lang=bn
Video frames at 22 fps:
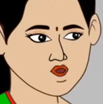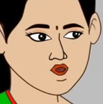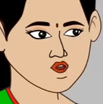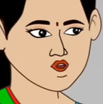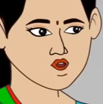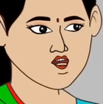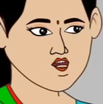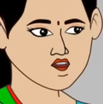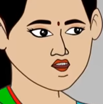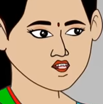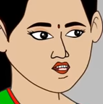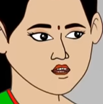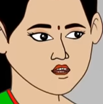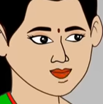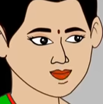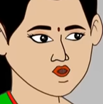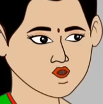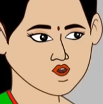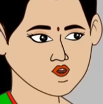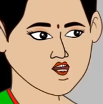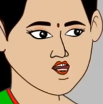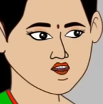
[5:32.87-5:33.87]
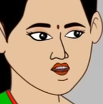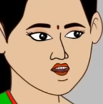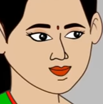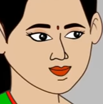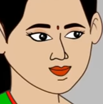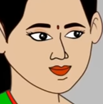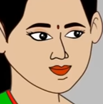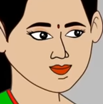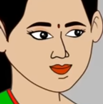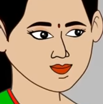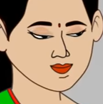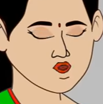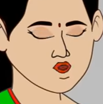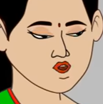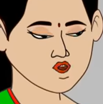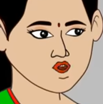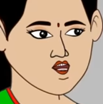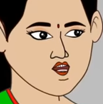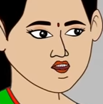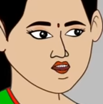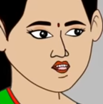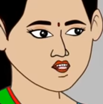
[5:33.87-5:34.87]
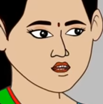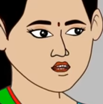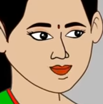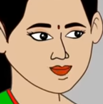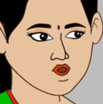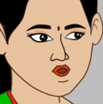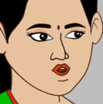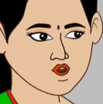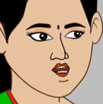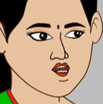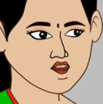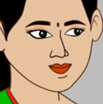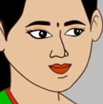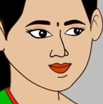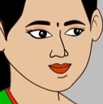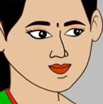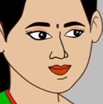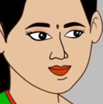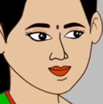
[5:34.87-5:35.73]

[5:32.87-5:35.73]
যদি টাকাটা দিতে তবে চলে যেতাম গো